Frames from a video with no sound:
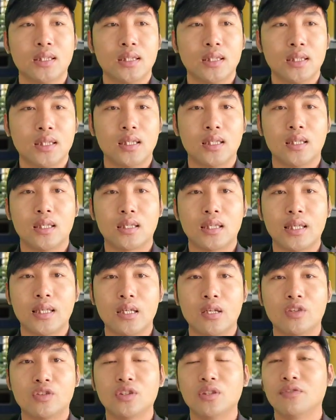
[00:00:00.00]
à, thì
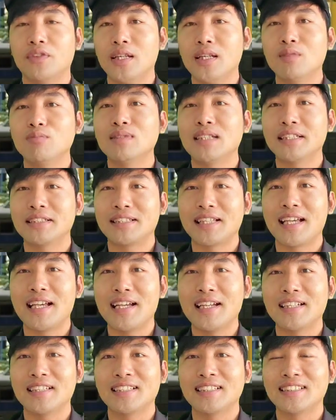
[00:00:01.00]
luật sư vĩ cũng chia sẻ